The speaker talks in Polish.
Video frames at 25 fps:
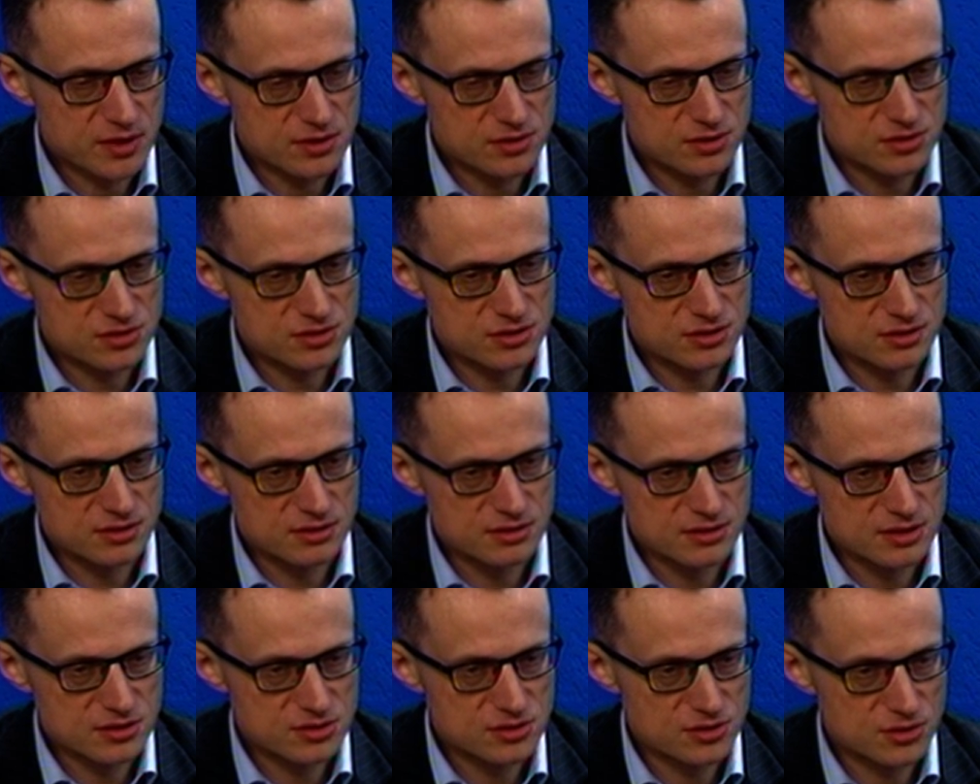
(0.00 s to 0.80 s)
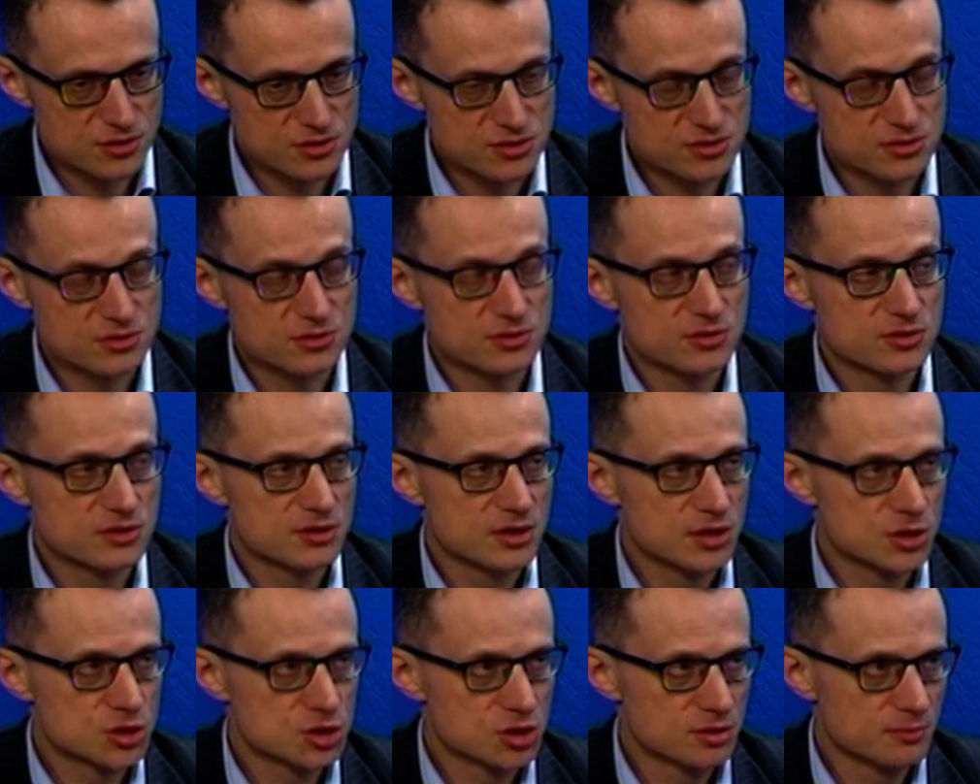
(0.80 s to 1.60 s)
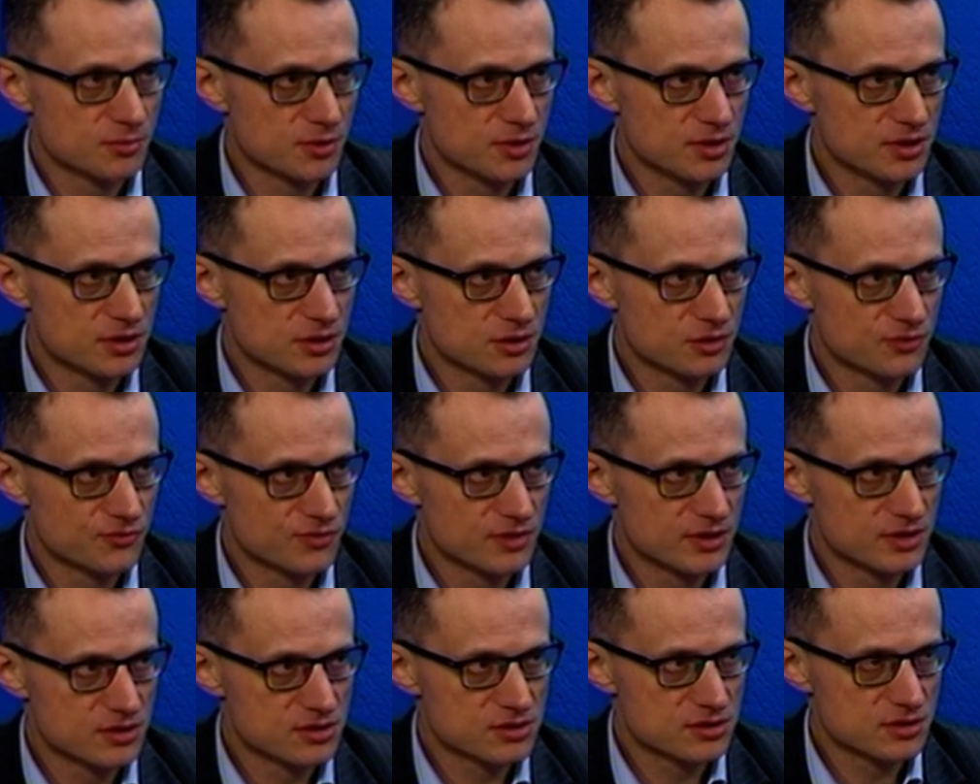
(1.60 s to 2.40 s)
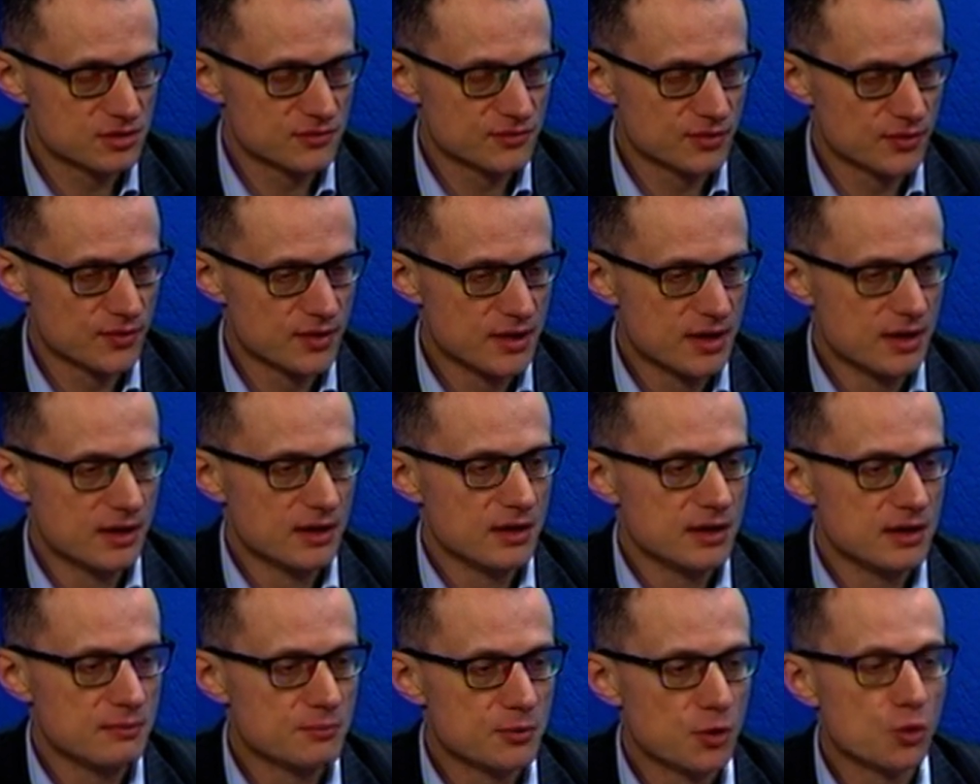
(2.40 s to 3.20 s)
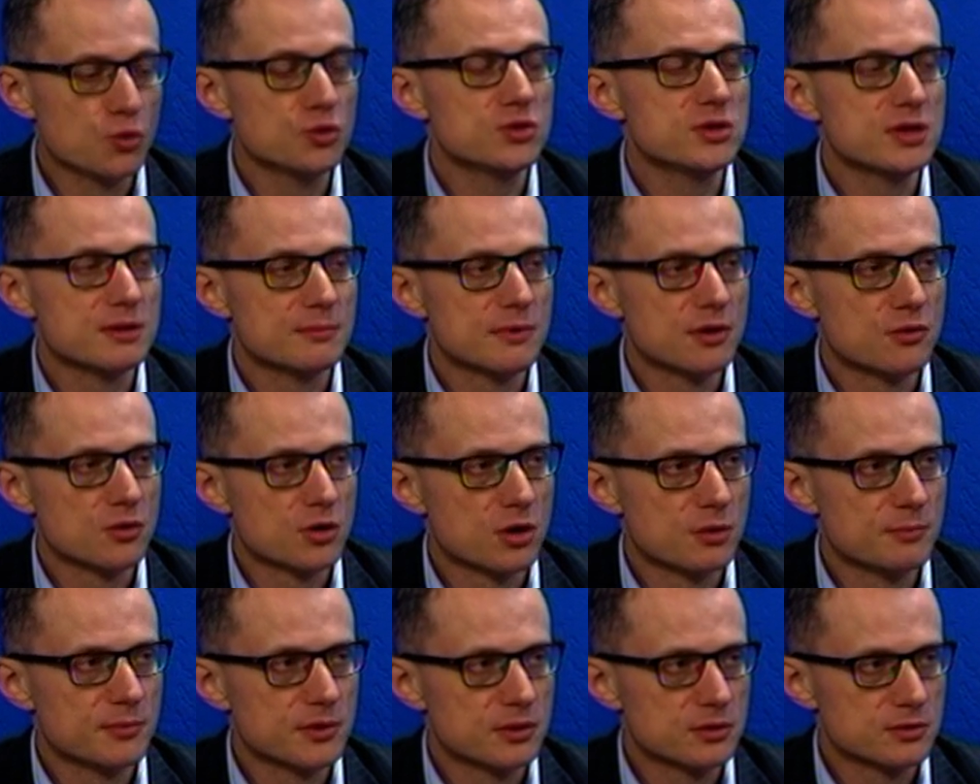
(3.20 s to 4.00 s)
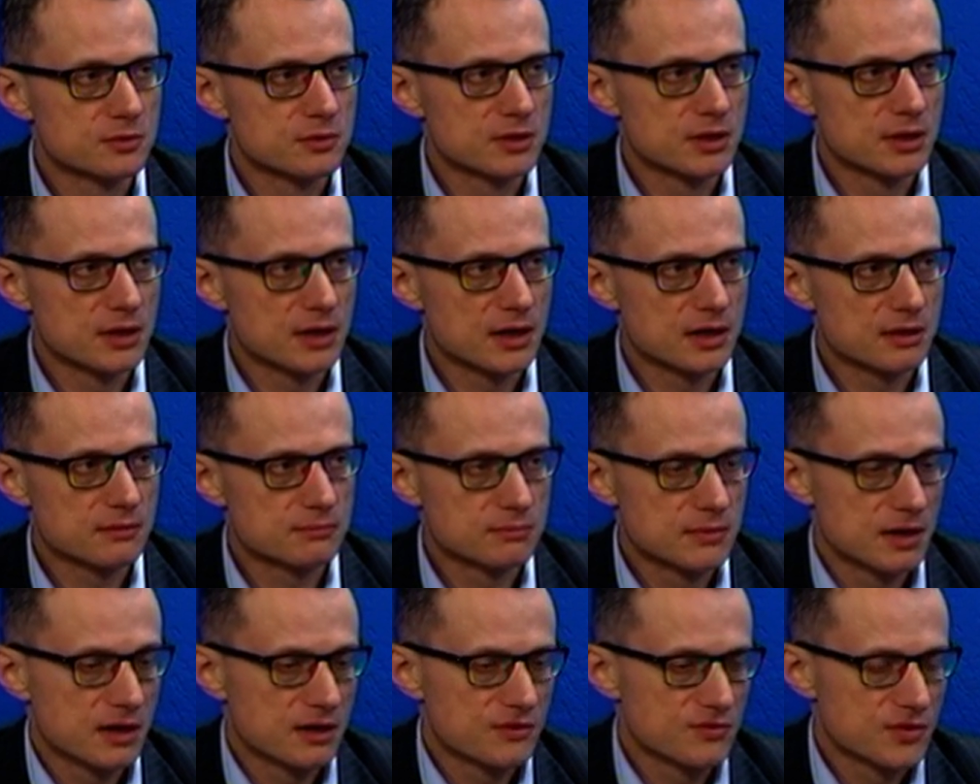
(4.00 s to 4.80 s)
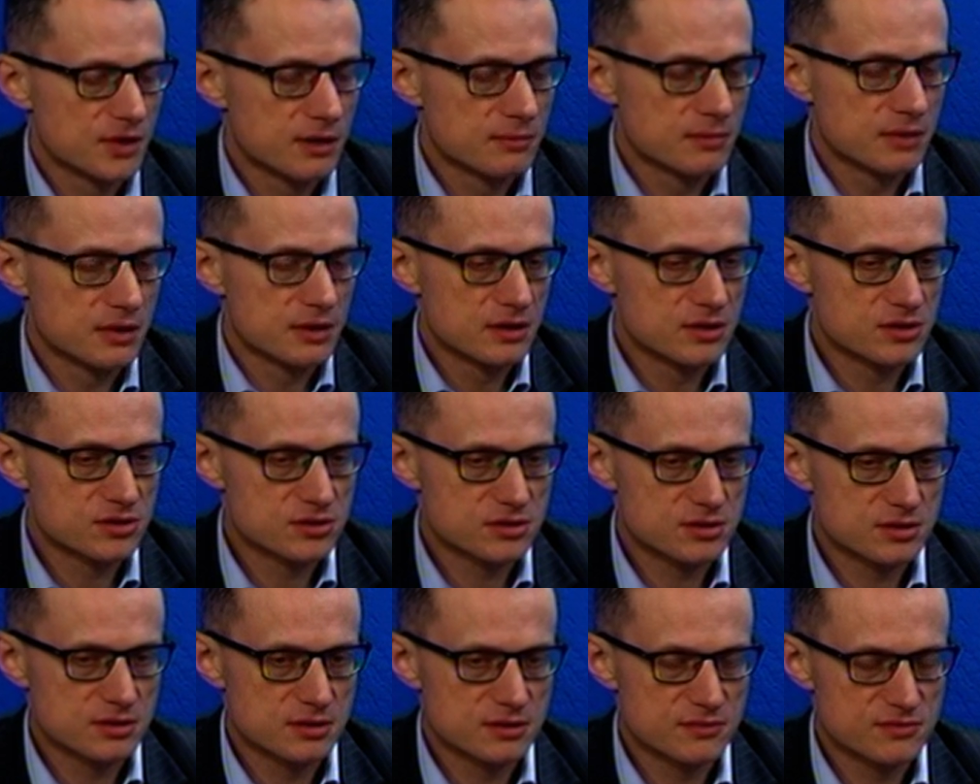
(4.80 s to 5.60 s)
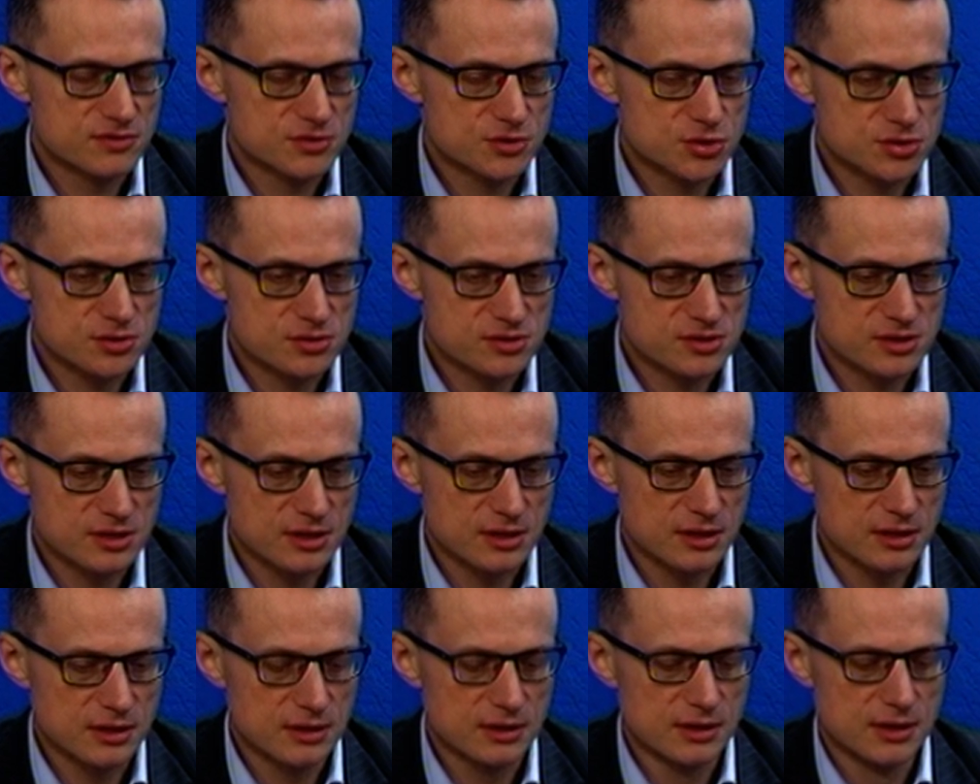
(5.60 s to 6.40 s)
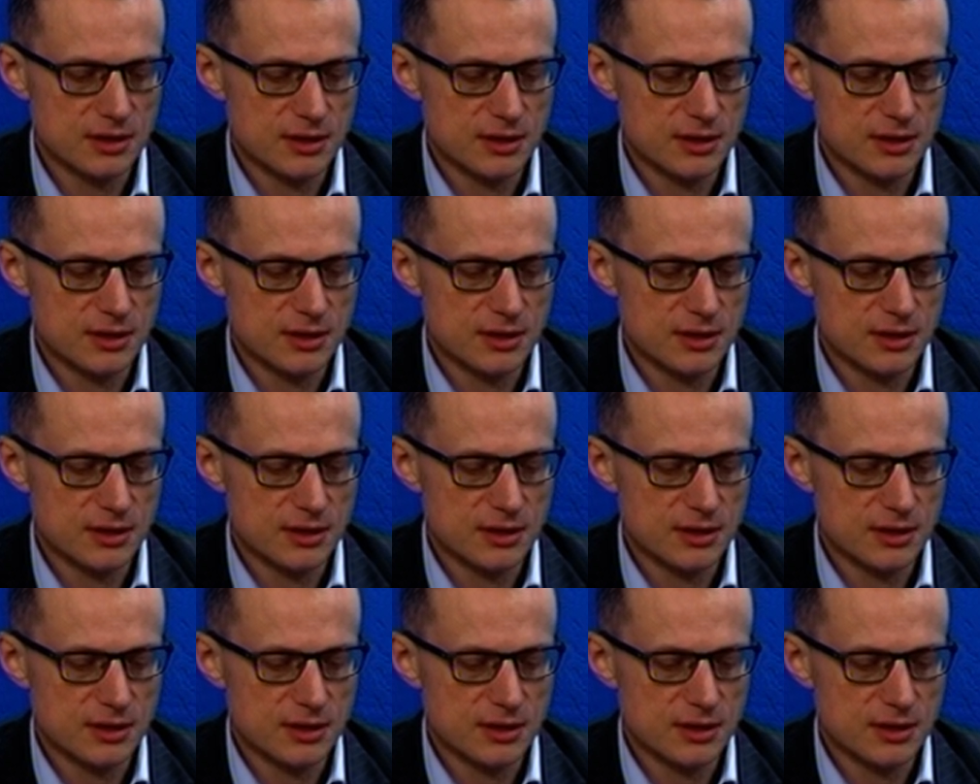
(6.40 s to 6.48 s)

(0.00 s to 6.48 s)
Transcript: z nieco rozsądniejszą polityką finansową i południem Europy, które, jak, jak wiemy, jest wstrząsane